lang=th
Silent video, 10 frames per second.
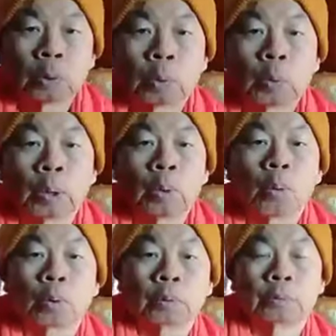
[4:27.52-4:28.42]
ทั่วโลก
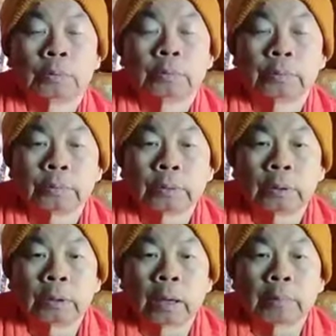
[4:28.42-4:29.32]

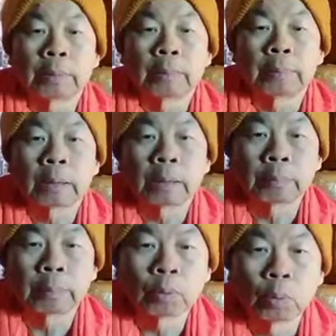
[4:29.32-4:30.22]
อันมีพระเดช
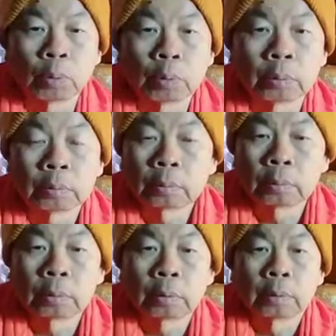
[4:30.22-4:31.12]
พระคุณ
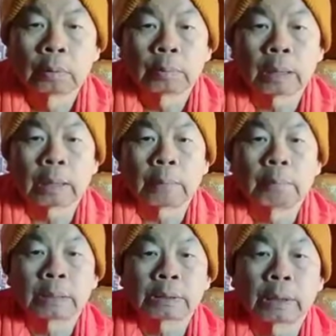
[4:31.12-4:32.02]
พระธรร
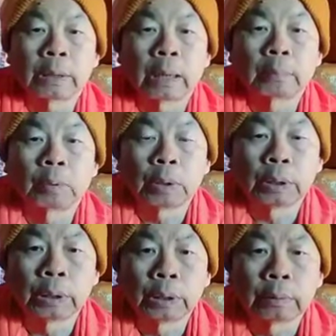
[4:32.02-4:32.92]
มเสนาบ
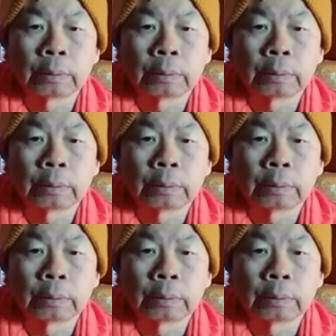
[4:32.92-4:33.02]
ดี